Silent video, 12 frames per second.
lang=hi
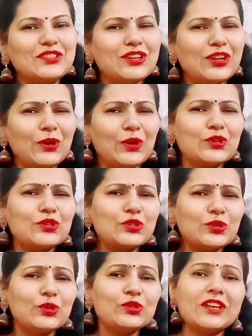जो लोग
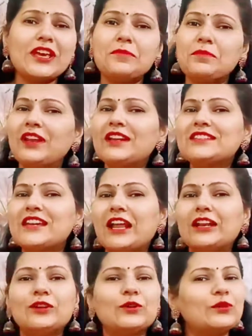शुरू से ही मेरे
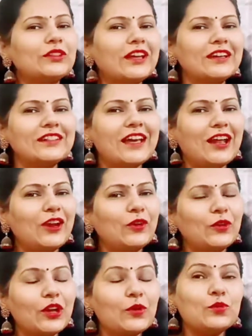चैनल को देखते आ रहे
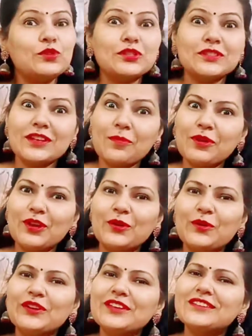होंगे उन सभी
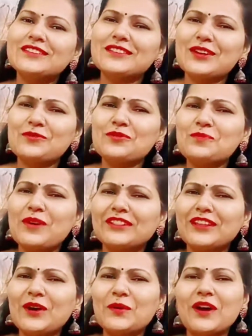को ये जरूर
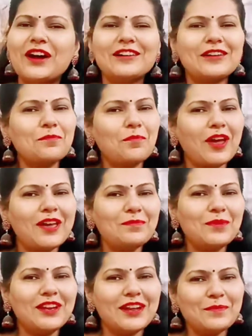पता होगा कि मैं
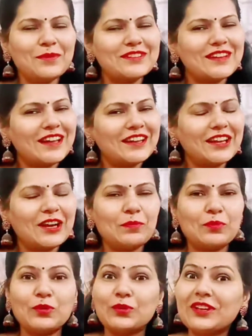मीना बाजार के
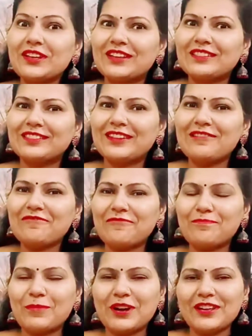कपड़ों की कितनी
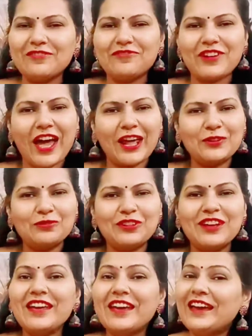बड़ी फैन
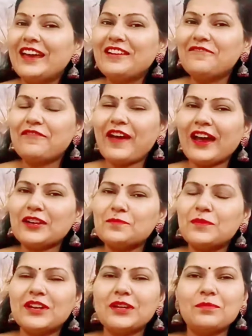हूँ
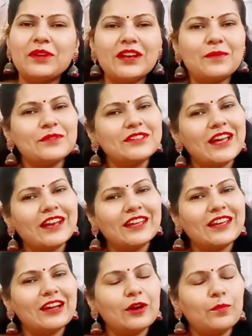इनफैक्ट मैंने मीना बाजार
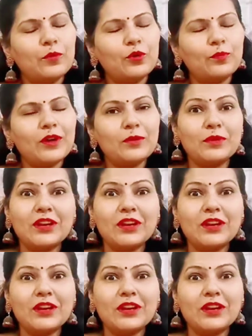के कपड़ों पर